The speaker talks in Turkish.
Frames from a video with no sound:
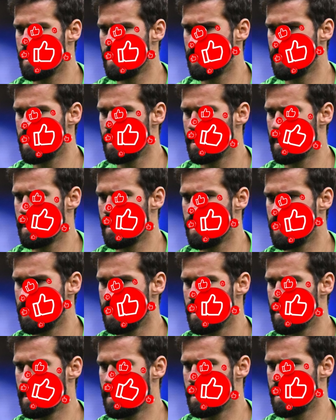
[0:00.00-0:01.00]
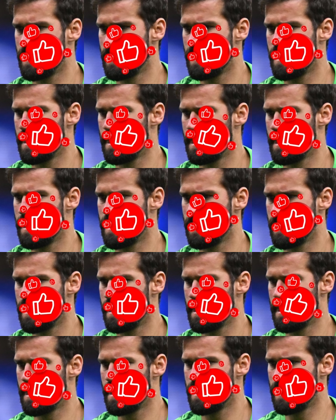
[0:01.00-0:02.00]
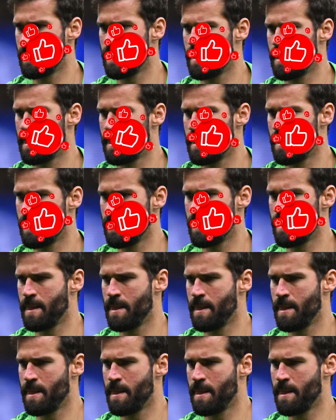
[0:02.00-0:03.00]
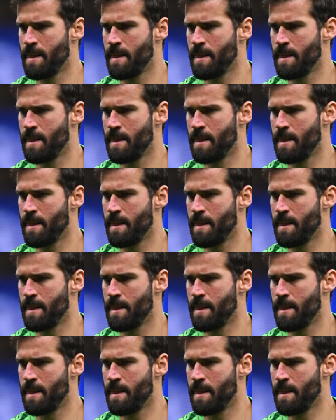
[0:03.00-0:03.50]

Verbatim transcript: Cimbom sözleşmesinde son sezona giren Fernando Muslera'nın